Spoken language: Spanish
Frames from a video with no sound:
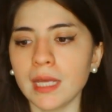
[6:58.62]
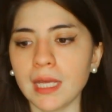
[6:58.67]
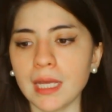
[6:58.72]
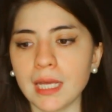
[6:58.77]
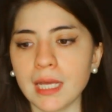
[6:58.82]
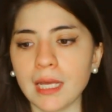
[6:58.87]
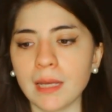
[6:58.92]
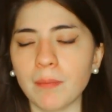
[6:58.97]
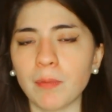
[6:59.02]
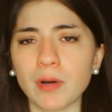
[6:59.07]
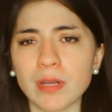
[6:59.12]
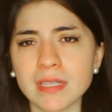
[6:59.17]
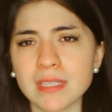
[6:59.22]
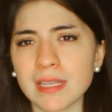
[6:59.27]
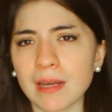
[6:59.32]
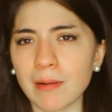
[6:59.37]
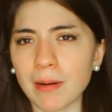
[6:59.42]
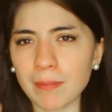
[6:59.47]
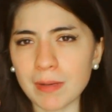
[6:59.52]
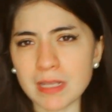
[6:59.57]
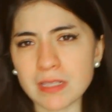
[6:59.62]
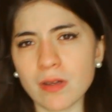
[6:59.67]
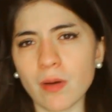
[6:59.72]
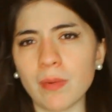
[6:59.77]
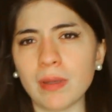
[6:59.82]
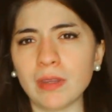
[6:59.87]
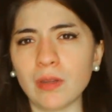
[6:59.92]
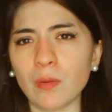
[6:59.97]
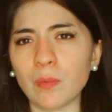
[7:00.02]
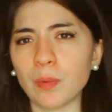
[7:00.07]
Y por Instagram les
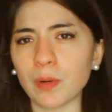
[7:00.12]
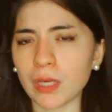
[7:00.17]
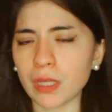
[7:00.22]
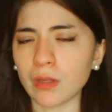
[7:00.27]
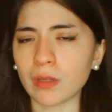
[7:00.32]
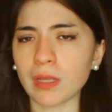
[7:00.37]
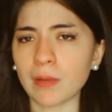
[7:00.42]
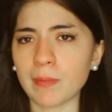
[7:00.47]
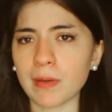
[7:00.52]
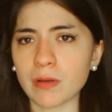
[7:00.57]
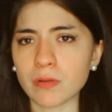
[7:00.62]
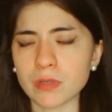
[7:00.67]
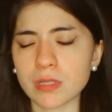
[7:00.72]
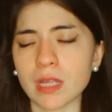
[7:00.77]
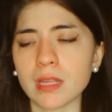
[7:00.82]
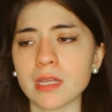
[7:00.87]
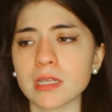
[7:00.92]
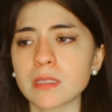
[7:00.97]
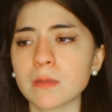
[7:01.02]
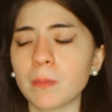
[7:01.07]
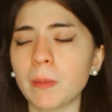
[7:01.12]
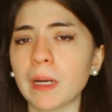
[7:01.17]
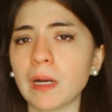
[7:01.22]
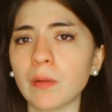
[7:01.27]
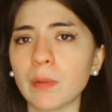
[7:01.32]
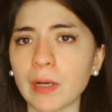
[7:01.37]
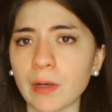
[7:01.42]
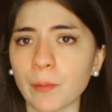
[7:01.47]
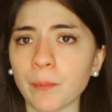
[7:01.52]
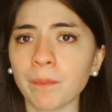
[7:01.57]
comenté un poquito también a ustedes. Pero
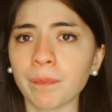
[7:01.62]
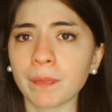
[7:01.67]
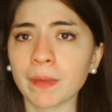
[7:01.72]
bueno,